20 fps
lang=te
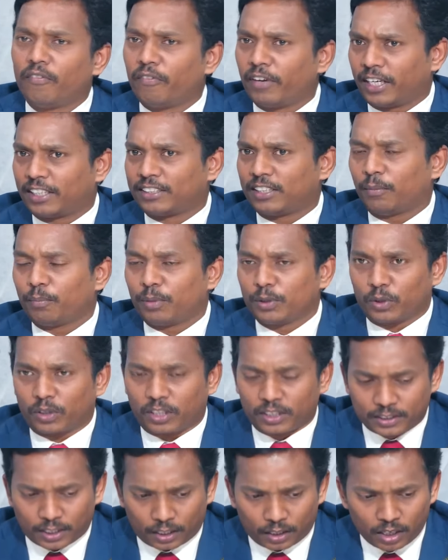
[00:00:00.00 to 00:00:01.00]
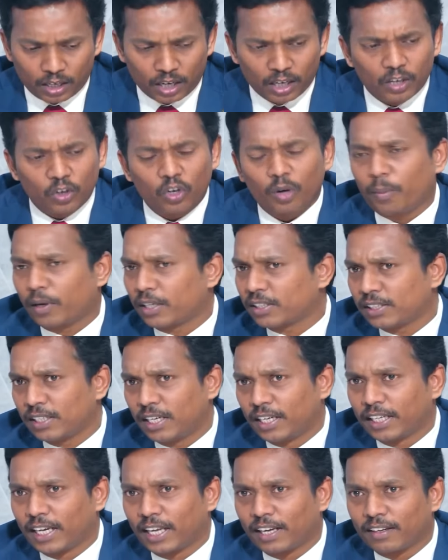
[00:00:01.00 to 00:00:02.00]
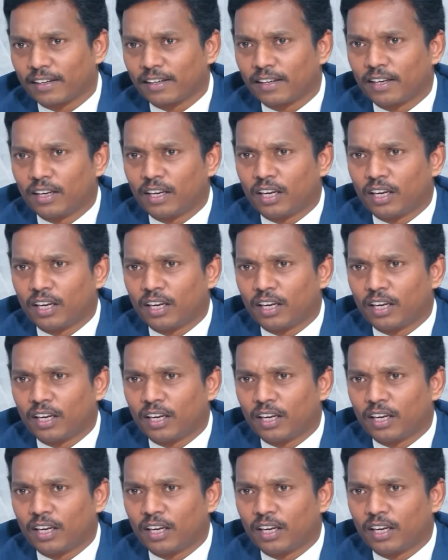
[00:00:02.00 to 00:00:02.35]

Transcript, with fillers: ఫర్ ఎగ్జాంపుల్ చూడండి సార్ నేను ఒక పర్సన్ అడిగాను